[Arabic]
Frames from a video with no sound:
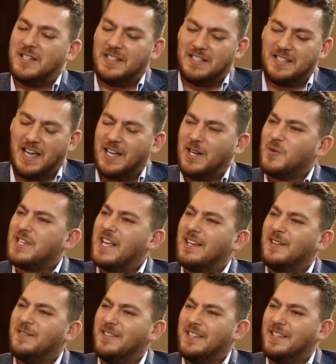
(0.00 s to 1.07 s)
آه، أهلا
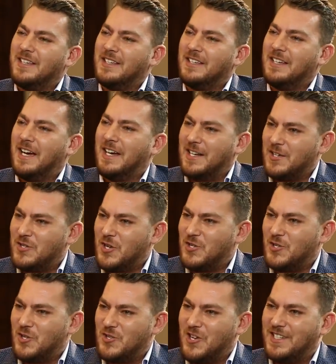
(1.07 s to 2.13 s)
وسهلا فيك على
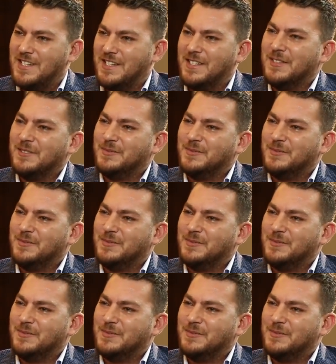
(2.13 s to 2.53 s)
شاشة الجديد